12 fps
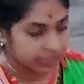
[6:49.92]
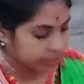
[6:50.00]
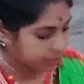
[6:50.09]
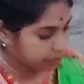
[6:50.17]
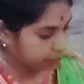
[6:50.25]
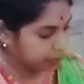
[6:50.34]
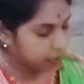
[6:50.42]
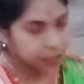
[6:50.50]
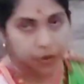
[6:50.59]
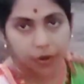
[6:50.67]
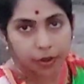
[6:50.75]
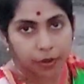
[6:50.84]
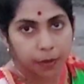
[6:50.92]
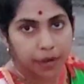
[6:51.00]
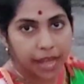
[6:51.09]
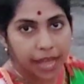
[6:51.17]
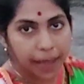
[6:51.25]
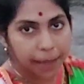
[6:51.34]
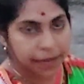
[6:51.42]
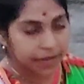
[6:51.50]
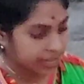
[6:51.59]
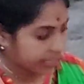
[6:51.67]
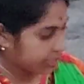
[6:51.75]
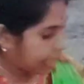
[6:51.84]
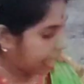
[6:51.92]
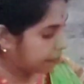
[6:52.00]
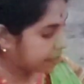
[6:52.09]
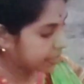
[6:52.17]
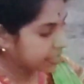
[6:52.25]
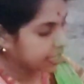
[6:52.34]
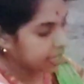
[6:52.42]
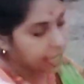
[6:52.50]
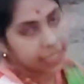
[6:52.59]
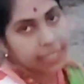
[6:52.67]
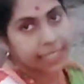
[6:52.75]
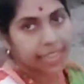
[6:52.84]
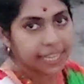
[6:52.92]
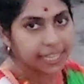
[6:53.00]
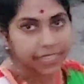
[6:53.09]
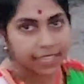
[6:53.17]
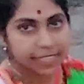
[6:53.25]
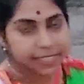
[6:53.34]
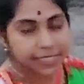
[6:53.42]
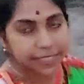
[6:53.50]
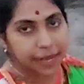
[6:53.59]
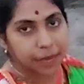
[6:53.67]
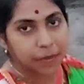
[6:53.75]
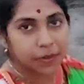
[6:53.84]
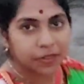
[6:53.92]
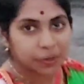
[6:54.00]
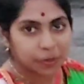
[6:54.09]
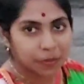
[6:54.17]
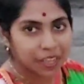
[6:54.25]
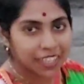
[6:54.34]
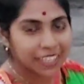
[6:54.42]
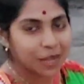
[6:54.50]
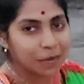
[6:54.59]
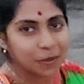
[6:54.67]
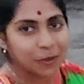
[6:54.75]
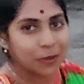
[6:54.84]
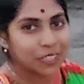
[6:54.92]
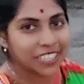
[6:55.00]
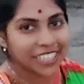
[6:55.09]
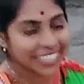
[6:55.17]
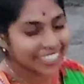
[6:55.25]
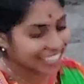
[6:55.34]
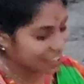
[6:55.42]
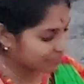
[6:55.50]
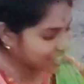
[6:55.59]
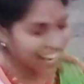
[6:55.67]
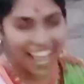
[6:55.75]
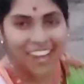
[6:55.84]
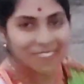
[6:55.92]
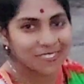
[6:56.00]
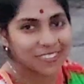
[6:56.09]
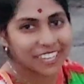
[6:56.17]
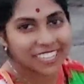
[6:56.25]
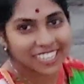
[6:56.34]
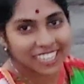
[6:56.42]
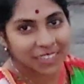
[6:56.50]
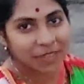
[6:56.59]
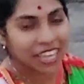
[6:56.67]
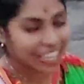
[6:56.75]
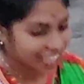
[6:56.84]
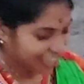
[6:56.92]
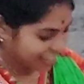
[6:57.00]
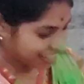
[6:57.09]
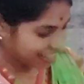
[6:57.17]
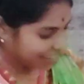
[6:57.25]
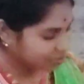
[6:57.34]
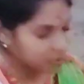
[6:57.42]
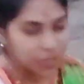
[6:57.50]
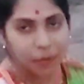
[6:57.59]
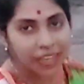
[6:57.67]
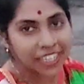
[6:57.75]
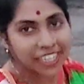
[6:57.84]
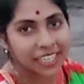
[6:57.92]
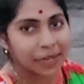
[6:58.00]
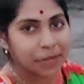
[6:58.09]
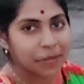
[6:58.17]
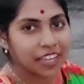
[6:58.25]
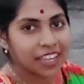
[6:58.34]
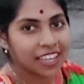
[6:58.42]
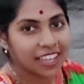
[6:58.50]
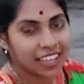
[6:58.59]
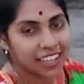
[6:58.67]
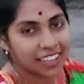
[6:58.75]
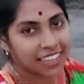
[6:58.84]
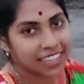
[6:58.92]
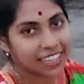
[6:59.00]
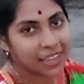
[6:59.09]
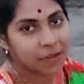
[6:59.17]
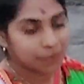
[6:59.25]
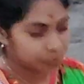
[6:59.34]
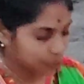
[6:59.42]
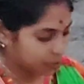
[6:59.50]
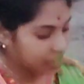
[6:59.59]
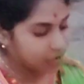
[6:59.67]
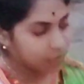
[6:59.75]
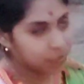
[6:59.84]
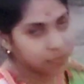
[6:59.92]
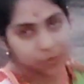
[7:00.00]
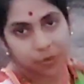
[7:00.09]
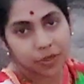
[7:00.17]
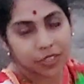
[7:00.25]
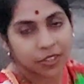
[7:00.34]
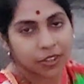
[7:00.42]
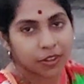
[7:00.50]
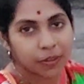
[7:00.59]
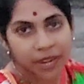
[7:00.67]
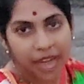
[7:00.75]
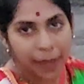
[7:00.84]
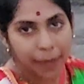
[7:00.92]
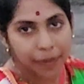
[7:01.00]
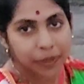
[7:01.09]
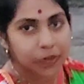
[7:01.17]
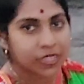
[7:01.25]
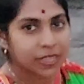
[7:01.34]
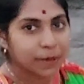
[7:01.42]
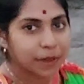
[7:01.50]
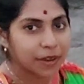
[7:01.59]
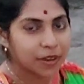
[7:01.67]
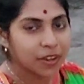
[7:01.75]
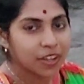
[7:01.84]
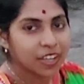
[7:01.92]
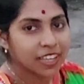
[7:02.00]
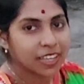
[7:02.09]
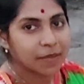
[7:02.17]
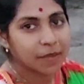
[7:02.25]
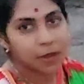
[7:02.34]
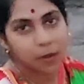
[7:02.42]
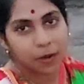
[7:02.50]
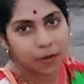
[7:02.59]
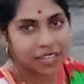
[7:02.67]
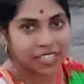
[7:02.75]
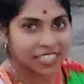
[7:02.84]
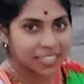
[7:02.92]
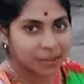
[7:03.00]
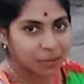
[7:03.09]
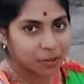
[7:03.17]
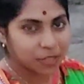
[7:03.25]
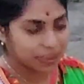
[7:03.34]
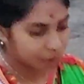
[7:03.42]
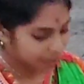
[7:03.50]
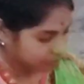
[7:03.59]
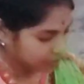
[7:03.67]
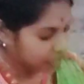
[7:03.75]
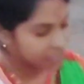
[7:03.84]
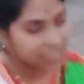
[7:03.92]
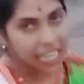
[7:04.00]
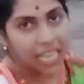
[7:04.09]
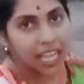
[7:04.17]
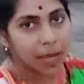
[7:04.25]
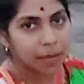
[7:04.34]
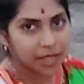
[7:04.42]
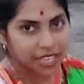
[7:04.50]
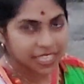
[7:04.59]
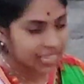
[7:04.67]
এই বিভিন্ন রকমের আবির আবির দিয়ে চারিদিকে যেমন তোমরা যেমন খুশি তেমন আলপনা দিয়ে নেবে রাঙ্গুলি বানিয়ে নেবে এটা তোমরা বিভিন্ন রকমের আবিরও দিতে পারো কিংবা খড়ি মাটি দিয়েও করতে পারো তা আমি